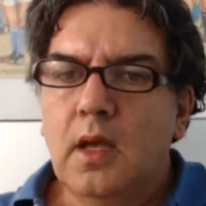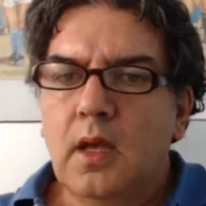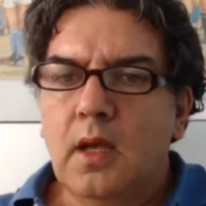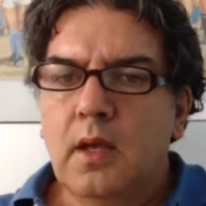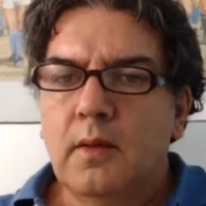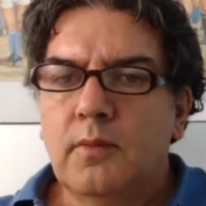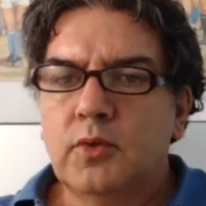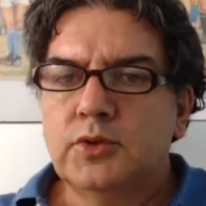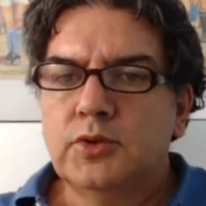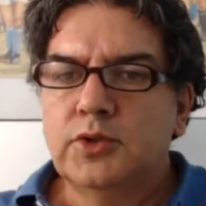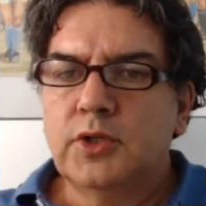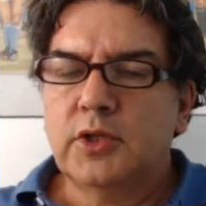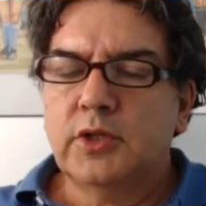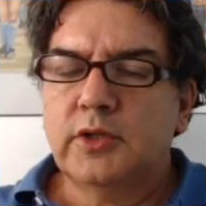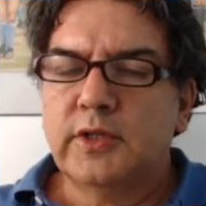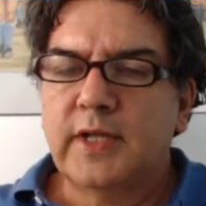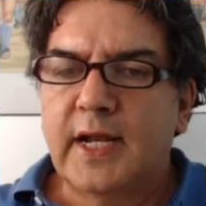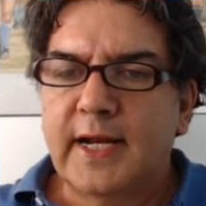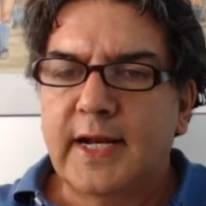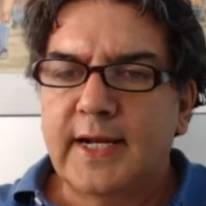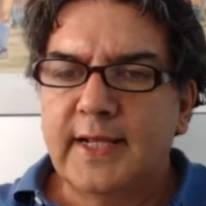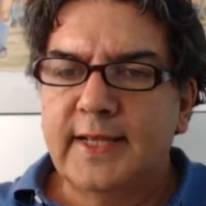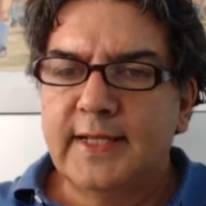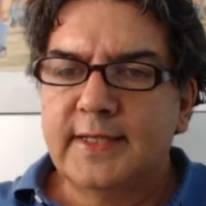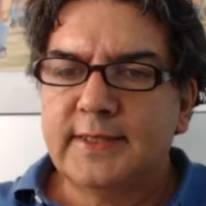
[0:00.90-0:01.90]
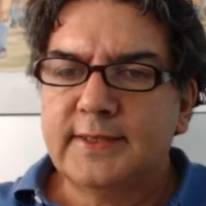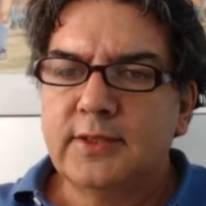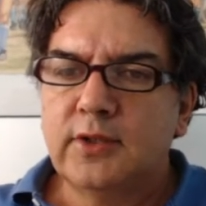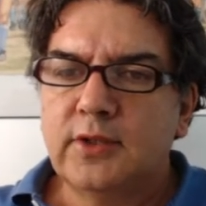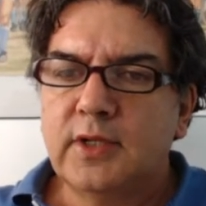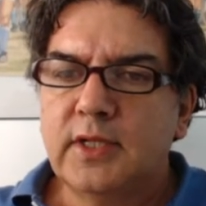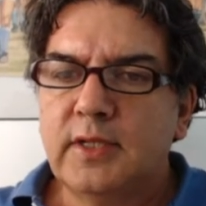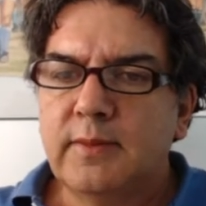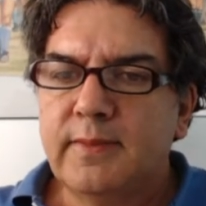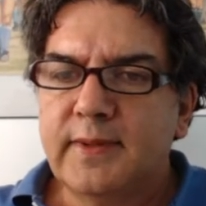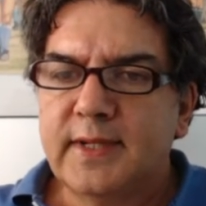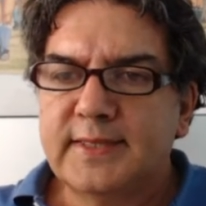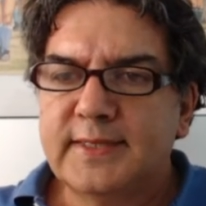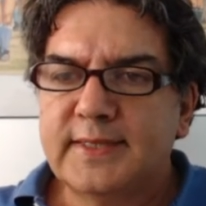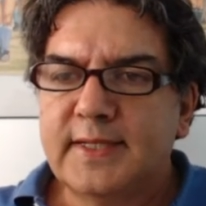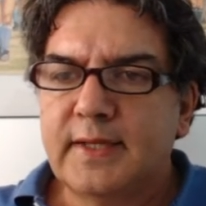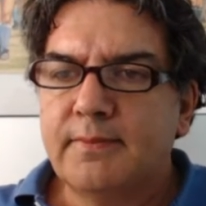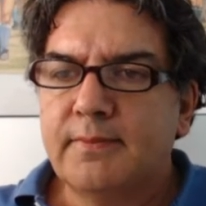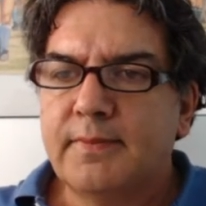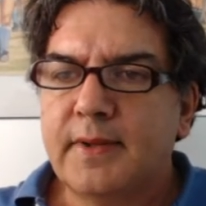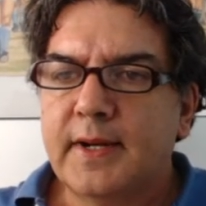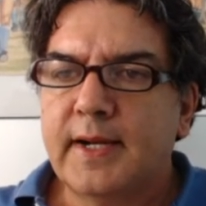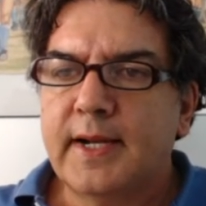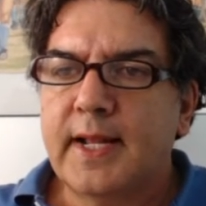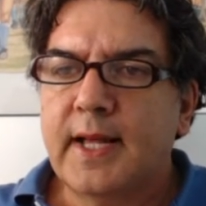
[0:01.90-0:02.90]
Buongiorno dalla redazione di Per
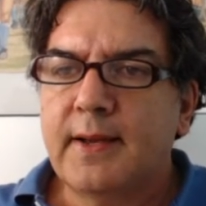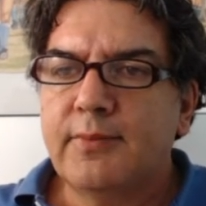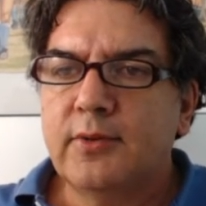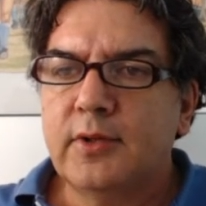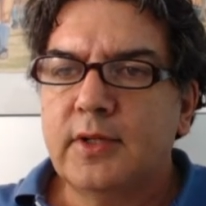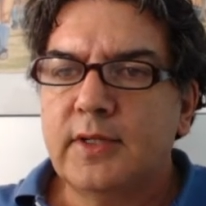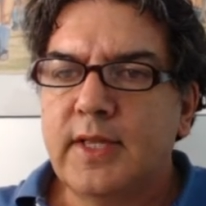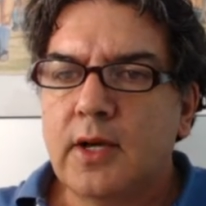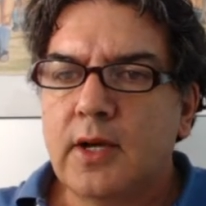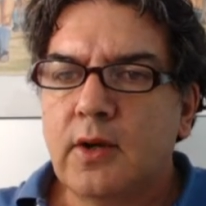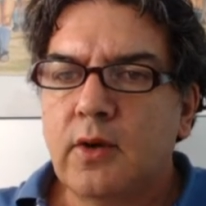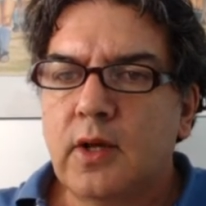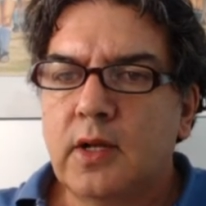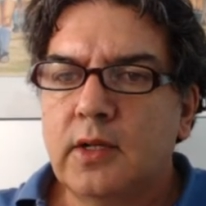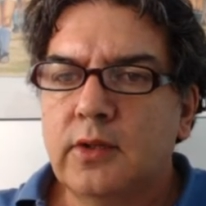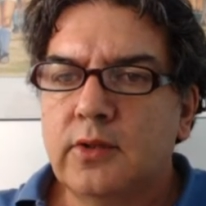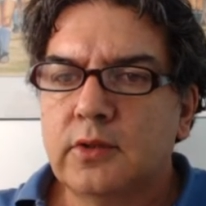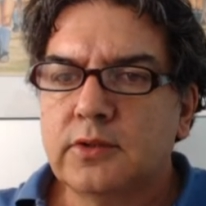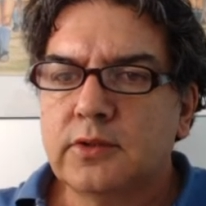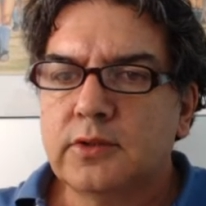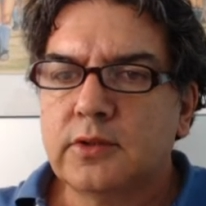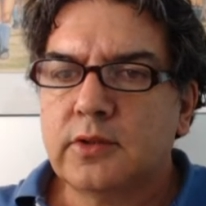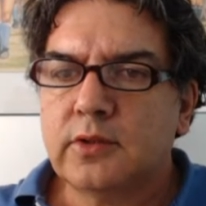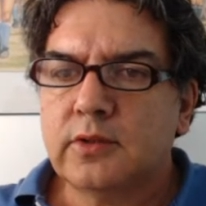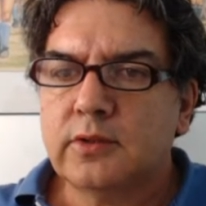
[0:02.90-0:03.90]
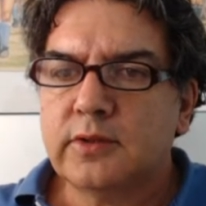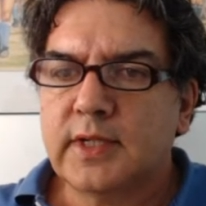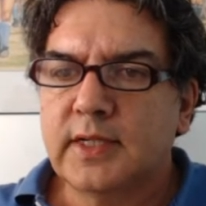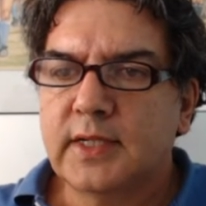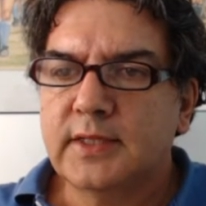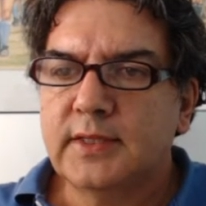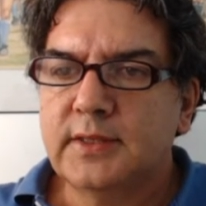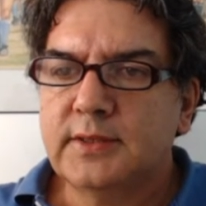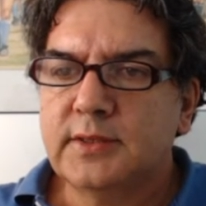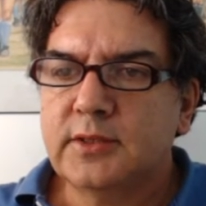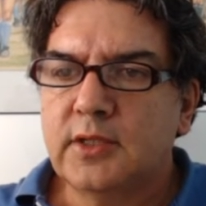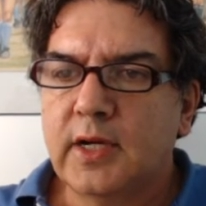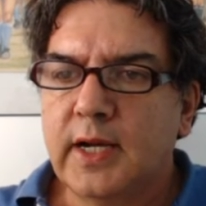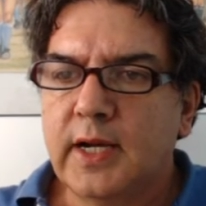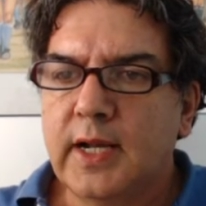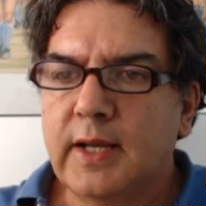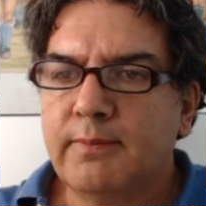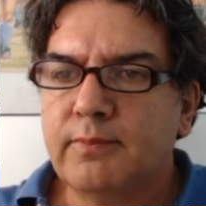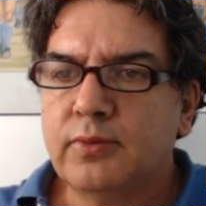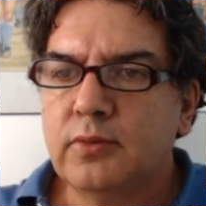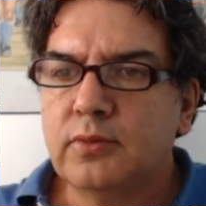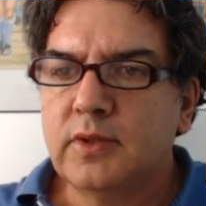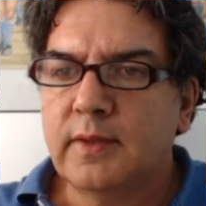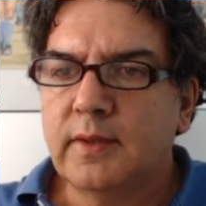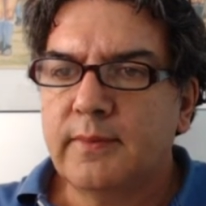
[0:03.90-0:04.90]
Sempre Napoli ed ecco al nostro tradizionale
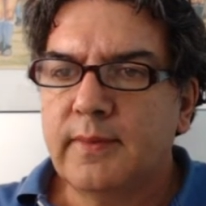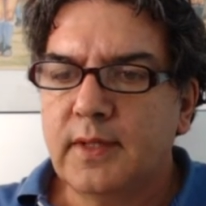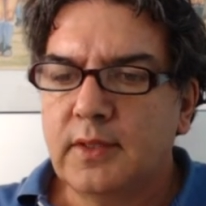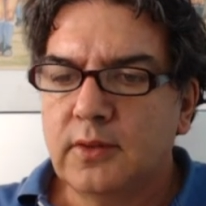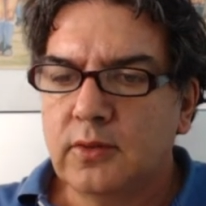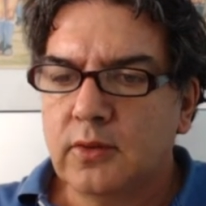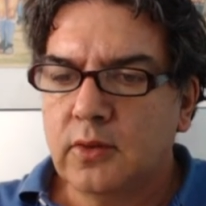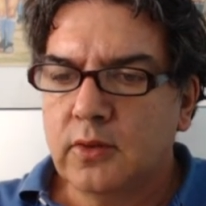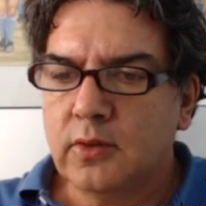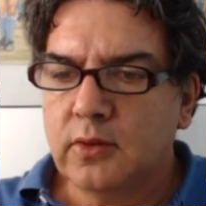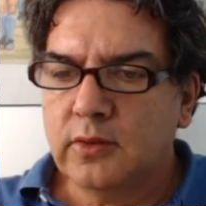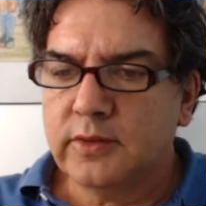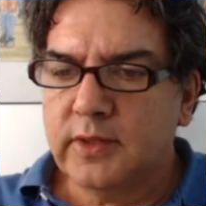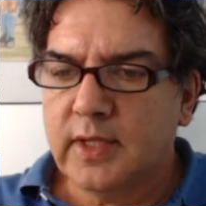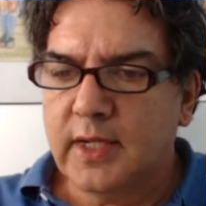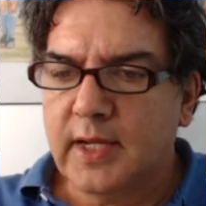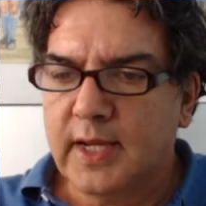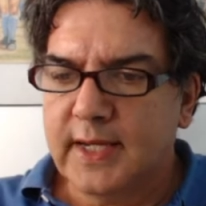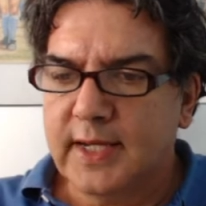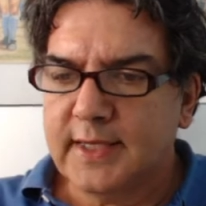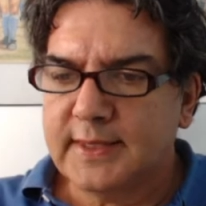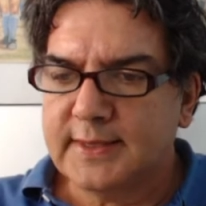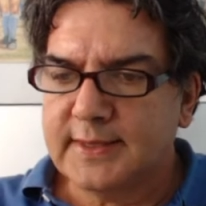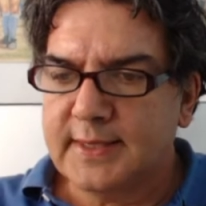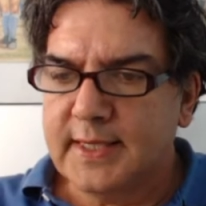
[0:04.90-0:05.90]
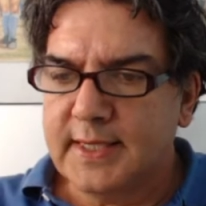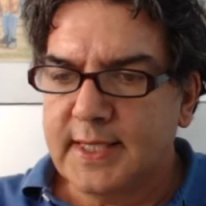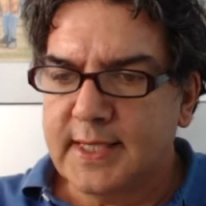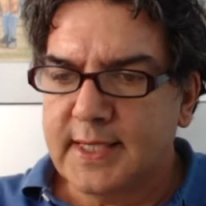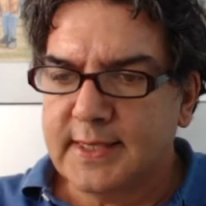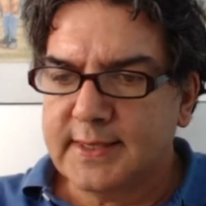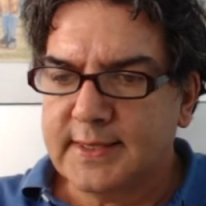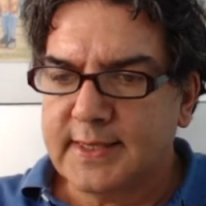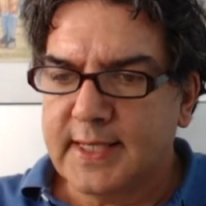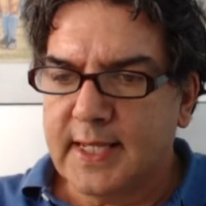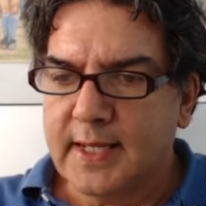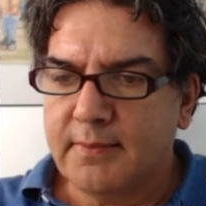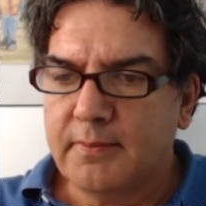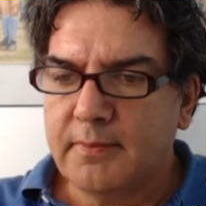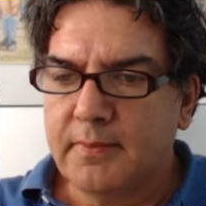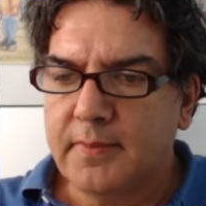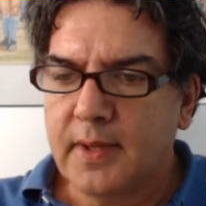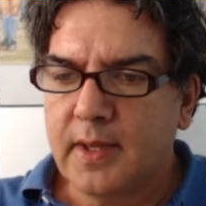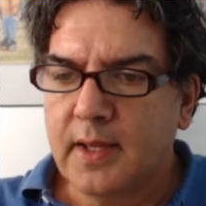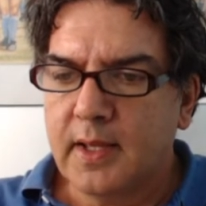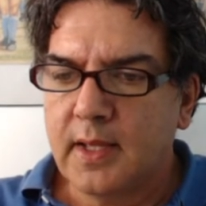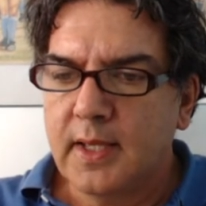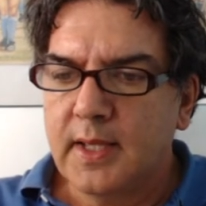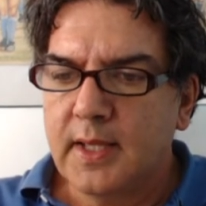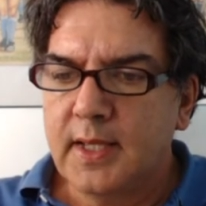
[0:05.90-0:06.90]
appuntamento con la rassegna
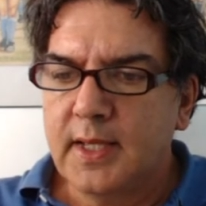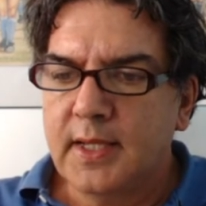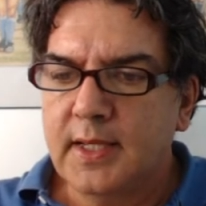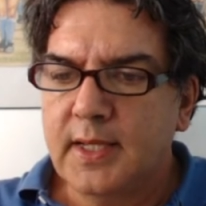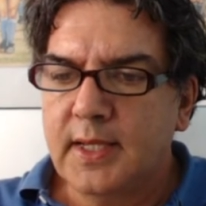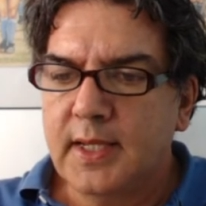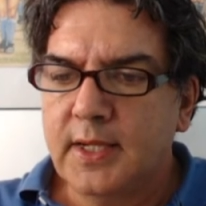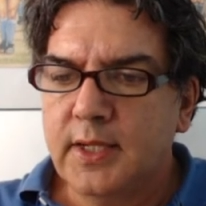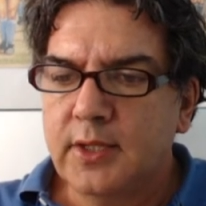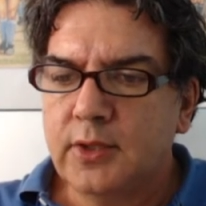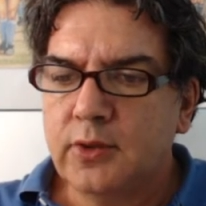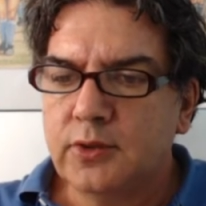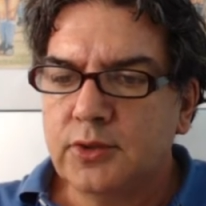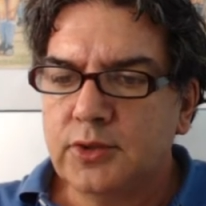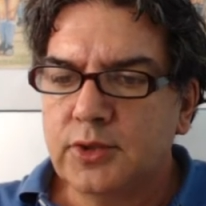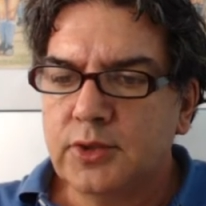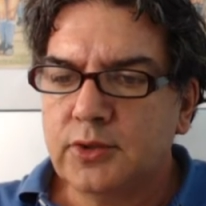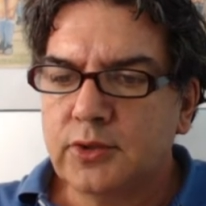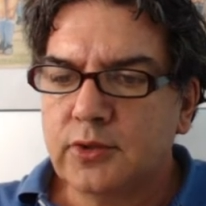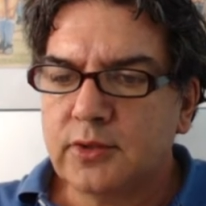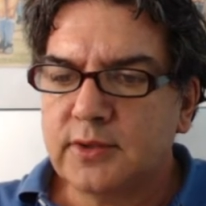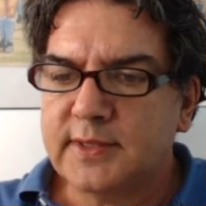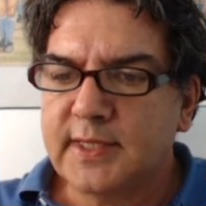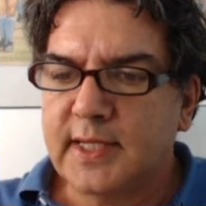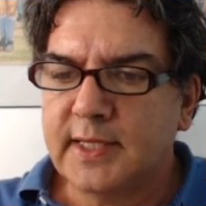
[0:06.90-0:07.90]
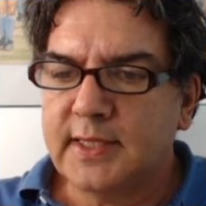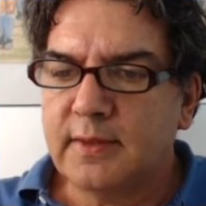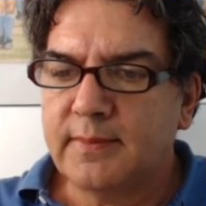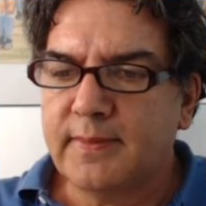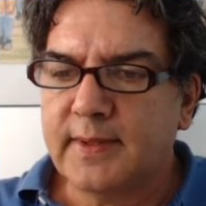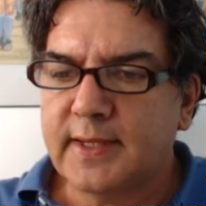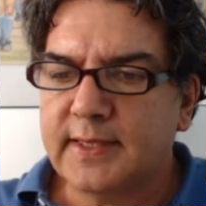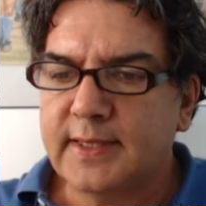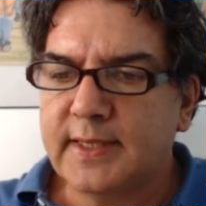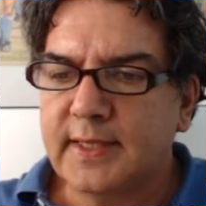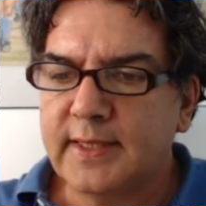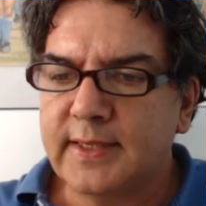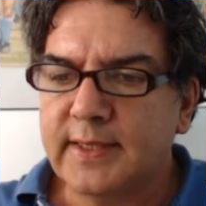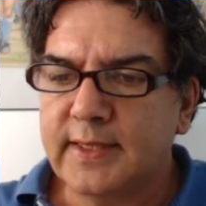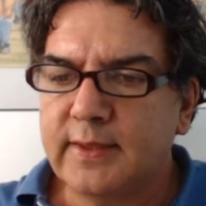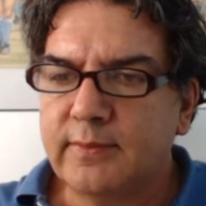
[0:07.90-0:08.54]
stampa. Ieri non ci sono state partite del